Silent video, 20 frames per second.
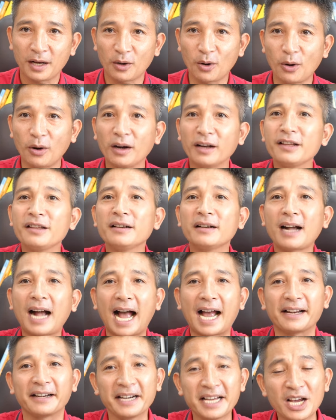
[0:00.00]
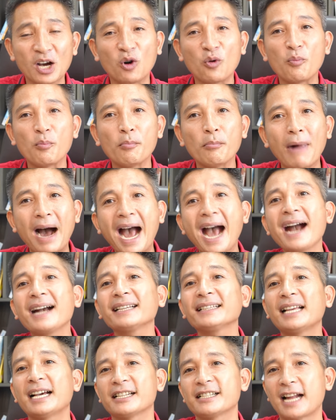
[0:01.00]
Đó là những cái điều ba
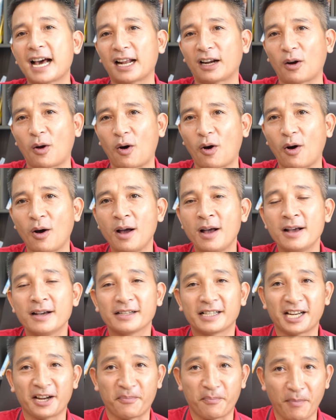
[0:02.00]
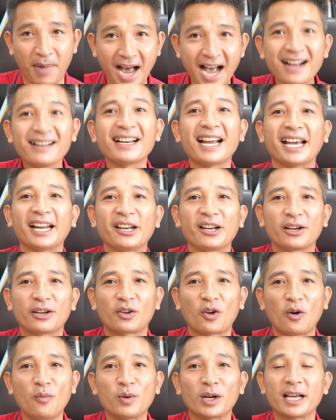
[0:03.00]
cái tài sản đó sẽ mang đến
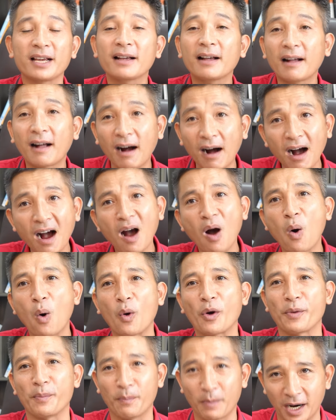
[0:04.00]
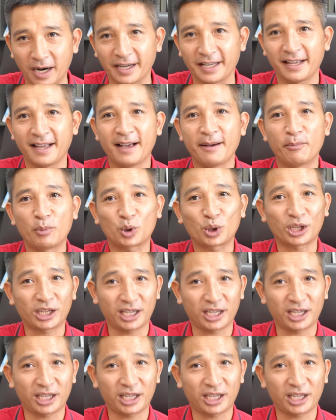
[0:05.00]
cho một cái cơ hội mới, một